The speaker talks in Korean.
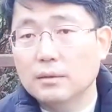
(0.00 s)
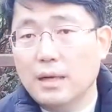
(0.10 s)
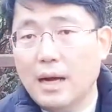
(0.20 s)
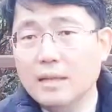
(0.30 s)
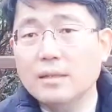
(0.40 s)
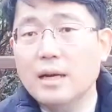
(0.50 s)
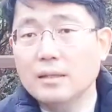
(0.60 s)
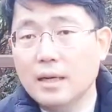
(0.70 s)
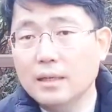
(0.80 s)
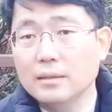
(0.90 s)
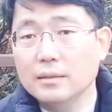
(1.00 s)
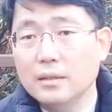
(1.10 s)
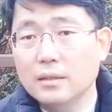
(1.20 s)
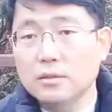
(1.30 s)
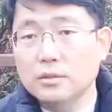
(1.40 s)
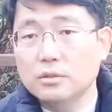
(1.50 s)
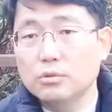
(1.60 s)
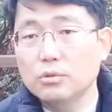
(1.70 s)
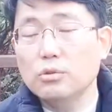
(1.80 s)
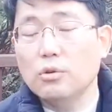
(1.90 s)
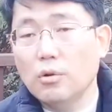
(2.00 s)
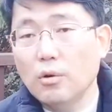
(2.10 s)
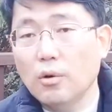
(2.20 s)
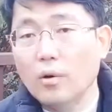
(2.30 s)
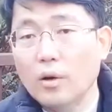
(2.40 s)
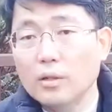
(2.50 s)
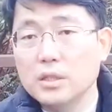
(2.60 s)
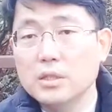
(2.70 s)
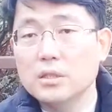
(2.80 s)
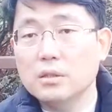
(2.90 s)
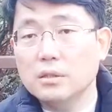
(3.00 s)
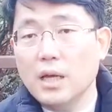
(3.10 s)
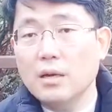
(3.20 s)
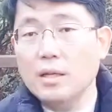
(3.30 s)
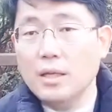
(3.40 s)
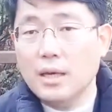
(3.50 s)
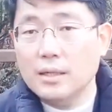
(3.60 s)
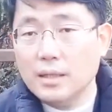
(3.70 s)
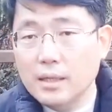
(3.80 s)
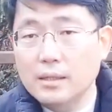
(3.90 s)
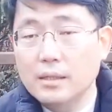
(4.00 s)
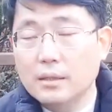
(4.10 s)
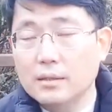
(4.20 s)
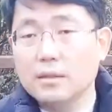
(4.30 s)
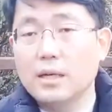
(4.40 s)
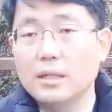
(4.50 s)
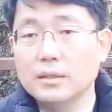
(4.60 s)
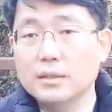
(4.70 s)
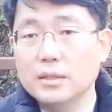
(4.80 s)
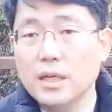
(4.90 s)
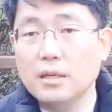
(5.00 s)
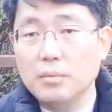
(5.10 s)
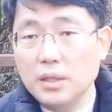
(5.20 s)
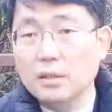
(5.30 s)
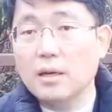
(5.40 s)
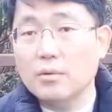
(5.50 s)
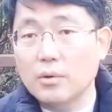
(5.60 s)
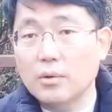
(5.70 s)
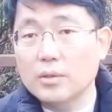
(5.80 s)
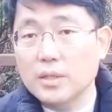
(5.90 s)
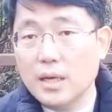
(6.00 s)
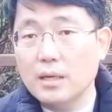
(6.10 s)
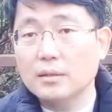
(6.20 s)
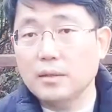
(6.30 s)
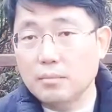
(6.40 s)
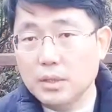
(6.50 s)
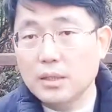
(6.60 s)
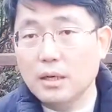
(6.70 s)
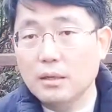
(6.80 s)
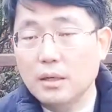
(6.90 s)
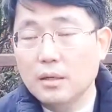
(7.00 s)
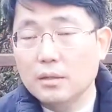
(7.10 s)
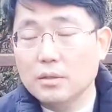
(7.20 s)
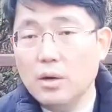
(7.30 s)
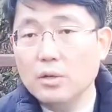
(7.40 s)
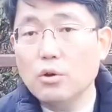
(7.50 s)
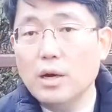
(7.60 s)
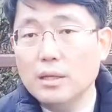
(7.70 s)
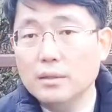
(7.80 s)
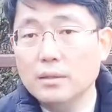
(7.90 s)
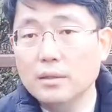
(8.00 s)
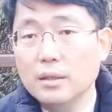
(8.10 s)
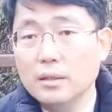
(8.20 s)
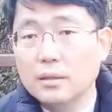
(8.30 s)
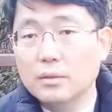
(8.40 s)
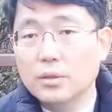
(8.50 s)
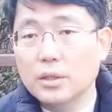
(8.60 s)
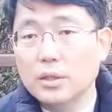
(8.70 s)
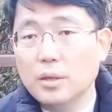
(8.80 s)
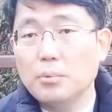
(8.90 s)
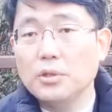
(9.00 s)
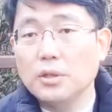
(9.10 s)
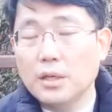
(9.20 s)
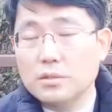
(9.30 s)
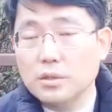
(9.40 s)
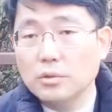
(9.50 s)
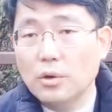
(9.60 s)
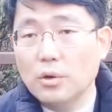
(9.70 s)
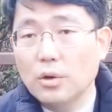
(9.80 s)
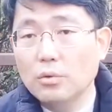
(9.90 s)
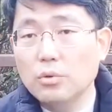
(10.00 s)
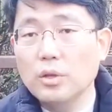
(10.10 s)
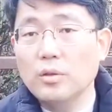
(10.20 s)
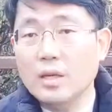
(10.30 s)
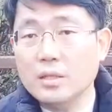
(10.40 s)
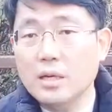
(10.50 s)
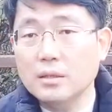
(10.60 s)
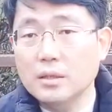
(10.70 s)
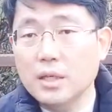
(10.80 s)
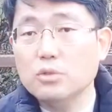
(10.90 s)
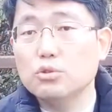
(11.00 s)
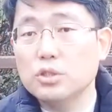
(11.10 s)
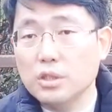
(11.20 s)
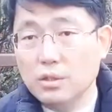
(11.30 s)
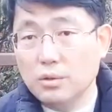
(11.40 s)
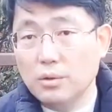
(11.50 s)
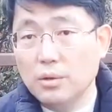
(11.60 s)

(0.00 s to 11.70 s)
가능한 한 이것을 뚫고 진지를 탈환해야 될 그러한 책임이 있다고 생각됩니다. 그래서 황교안 우리 대표님께서도 후원회장을 해주시기로